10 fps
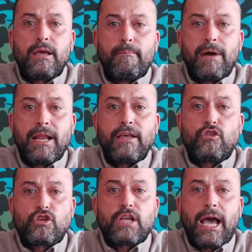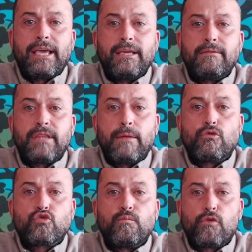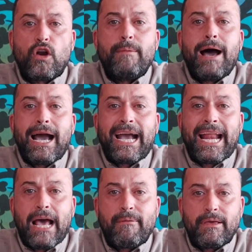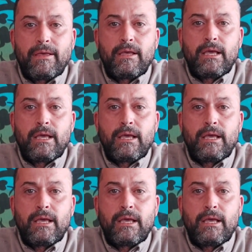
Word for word: entonces ahí tenemos un problema grave.